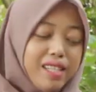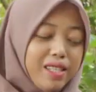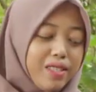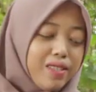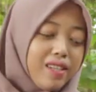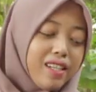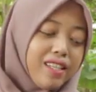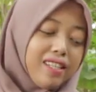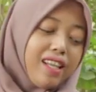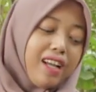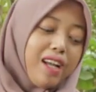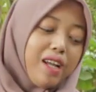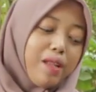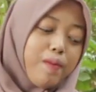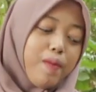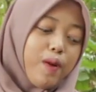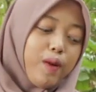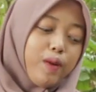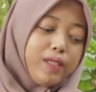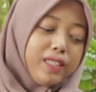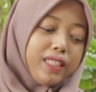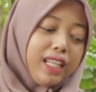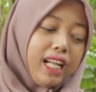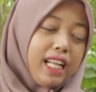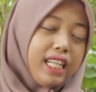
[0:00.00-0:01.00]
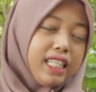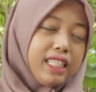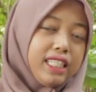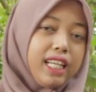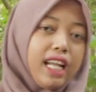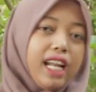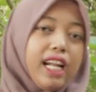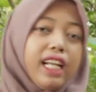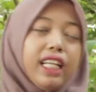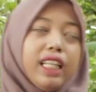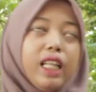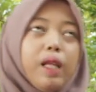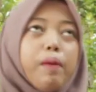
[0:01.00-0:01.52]
Jadi sudah sangat bagus sekali.
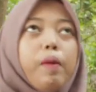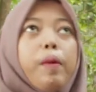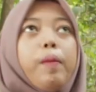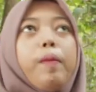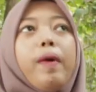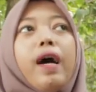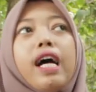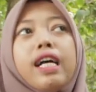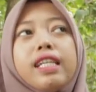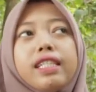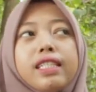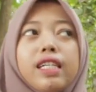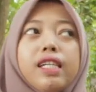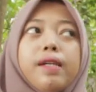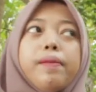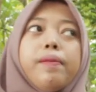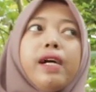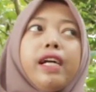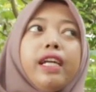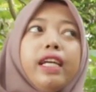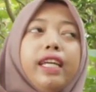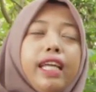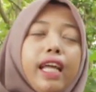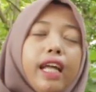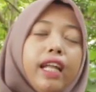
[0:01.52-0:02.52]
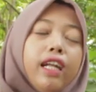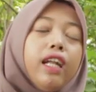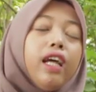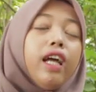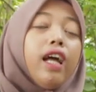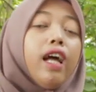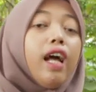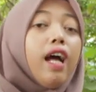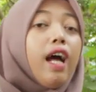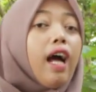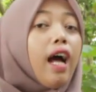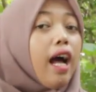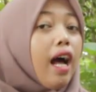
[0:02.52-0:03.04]
Sekarang kita membahas ke bagian
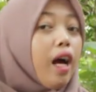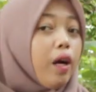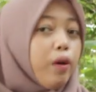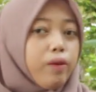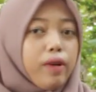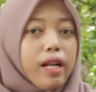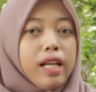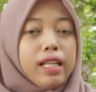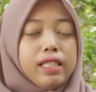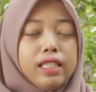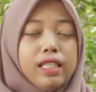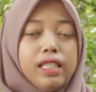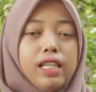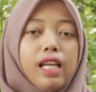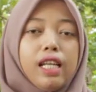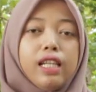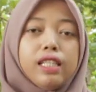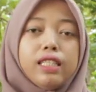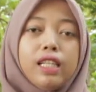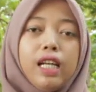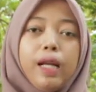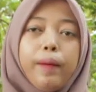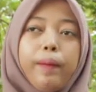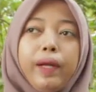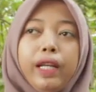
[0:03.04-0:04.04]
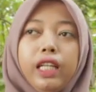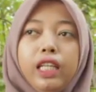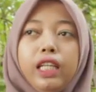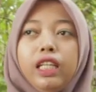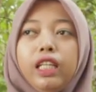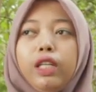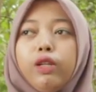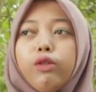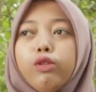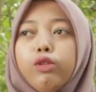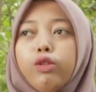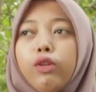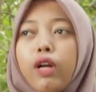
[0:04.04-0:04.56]
akurasi dari senapan
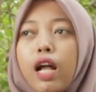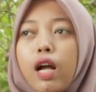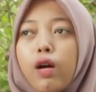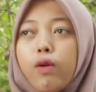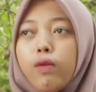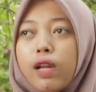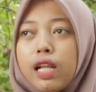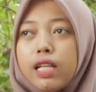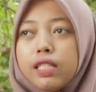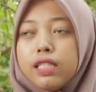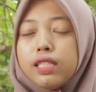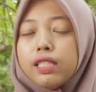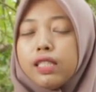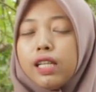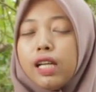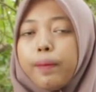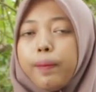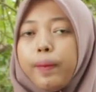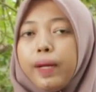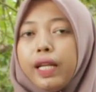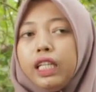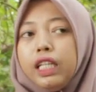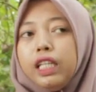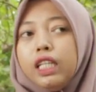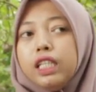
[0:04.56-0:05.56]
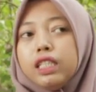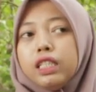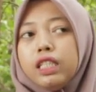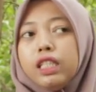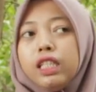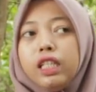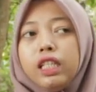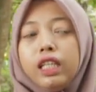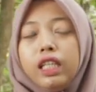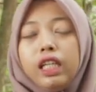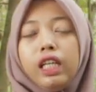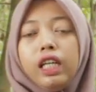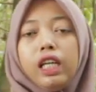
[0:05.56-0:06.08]
ini. Untuk akurasi senapan ini
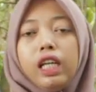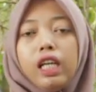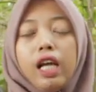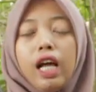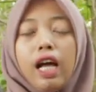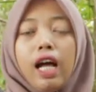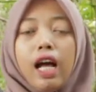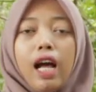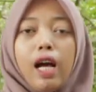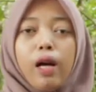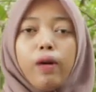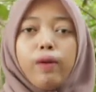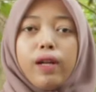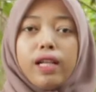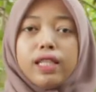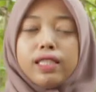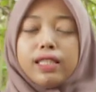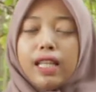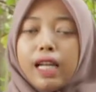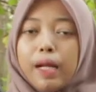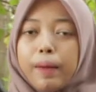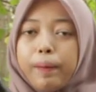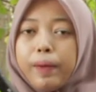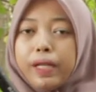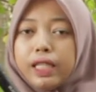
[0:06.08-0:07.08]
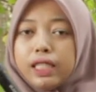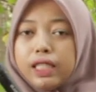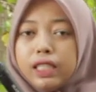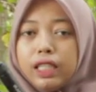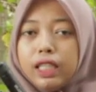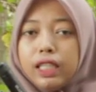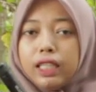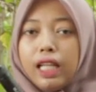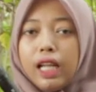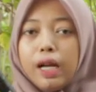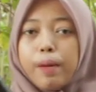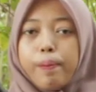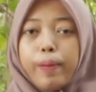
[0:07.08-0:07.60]
sendiri, akurasi rapat
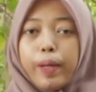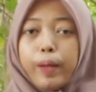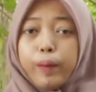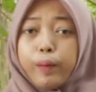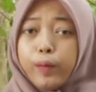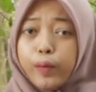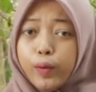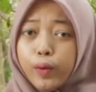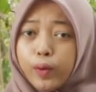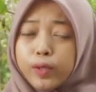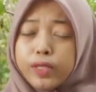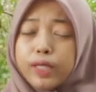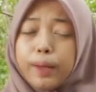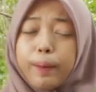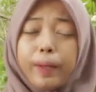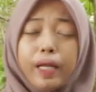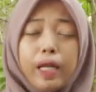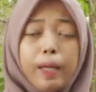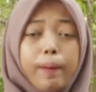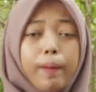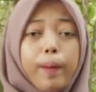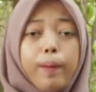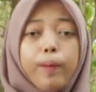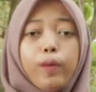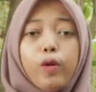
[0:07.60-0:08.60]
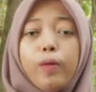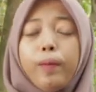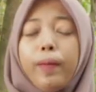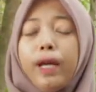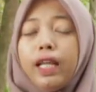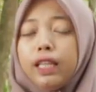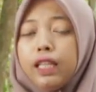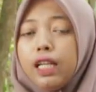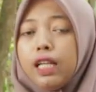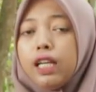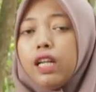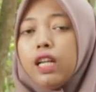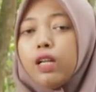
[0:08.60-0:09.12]
sekitar 40 sampai 50
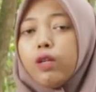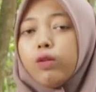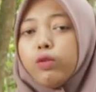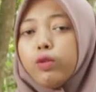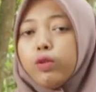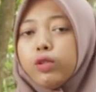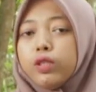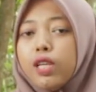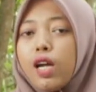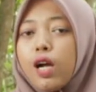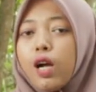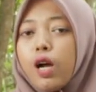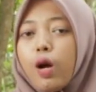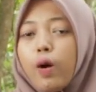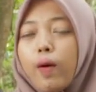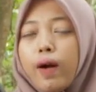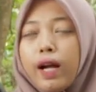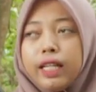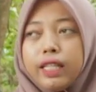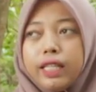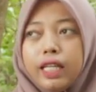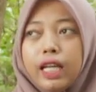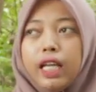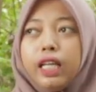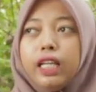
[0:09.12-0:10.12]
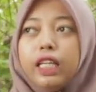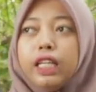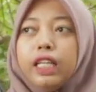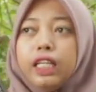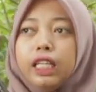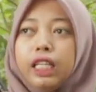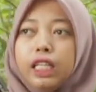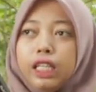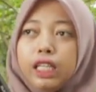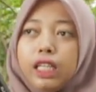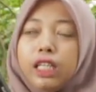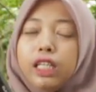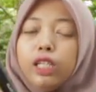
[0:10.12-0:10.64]
meter dan untuk jangkauannya
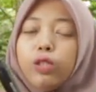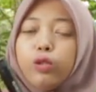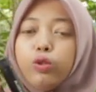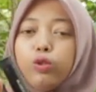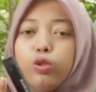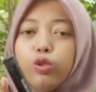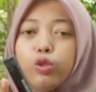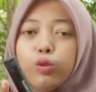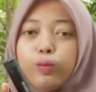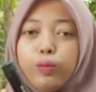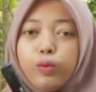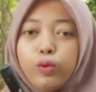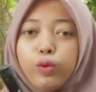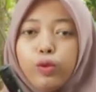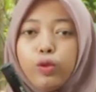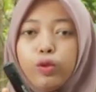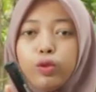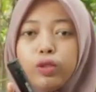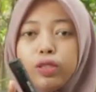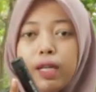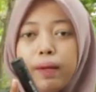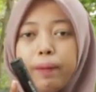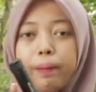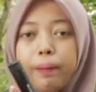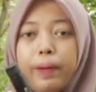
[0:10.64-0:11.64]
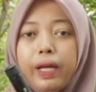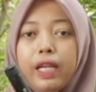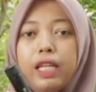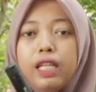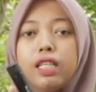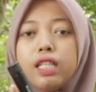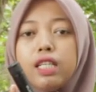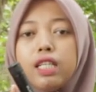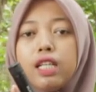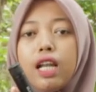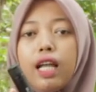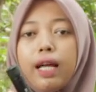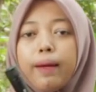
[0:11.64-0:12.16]
ini di 70 sampai
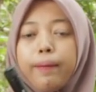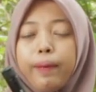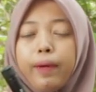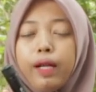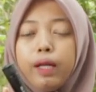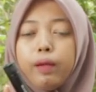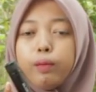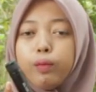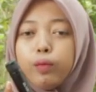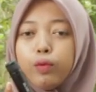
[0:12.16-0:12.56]
80